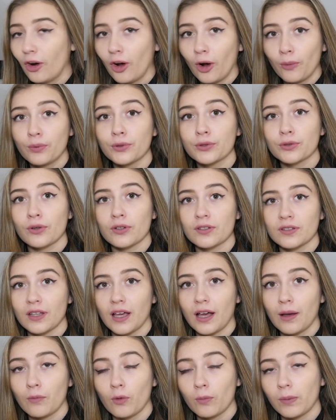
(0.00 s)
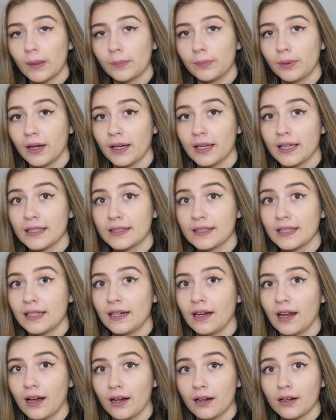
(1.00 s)
En plus que ça, mon papa était
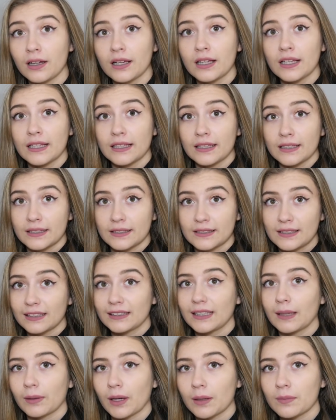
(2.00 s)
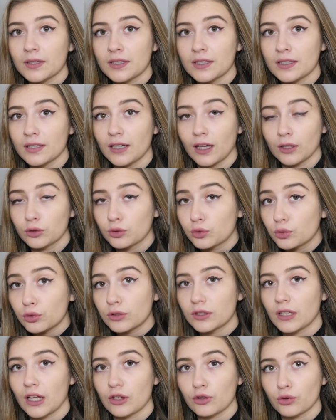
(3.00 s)
là cet après-midi-là,
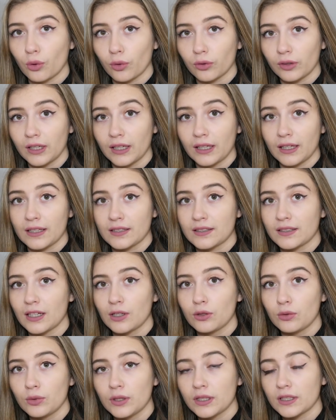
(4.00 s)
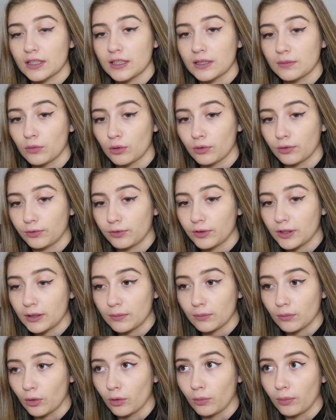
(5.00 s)
toute la journée, et c'est lui qui me
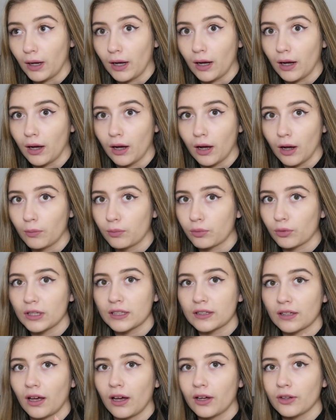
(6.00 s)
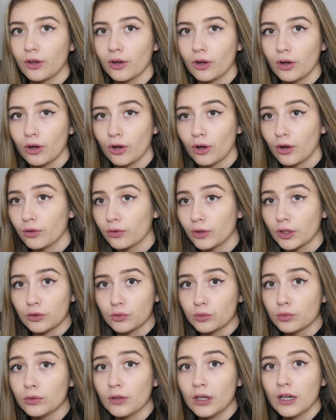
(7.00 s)
filme bah, pour les try et
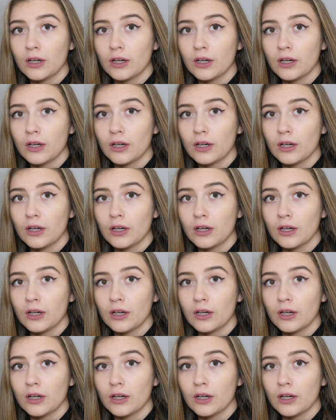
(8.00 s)
tout.